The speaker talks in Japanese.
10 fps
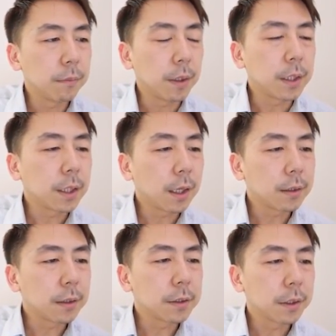まあ行きた
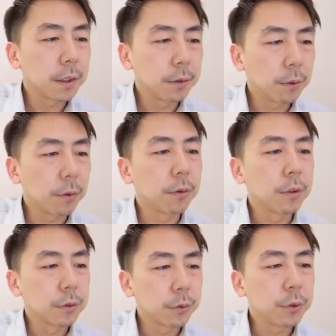かったんですけれ
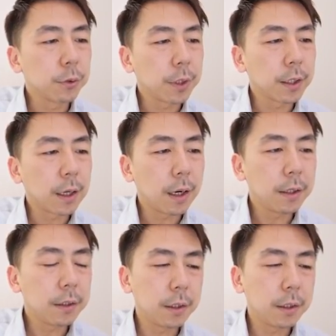どそういう予定が入っ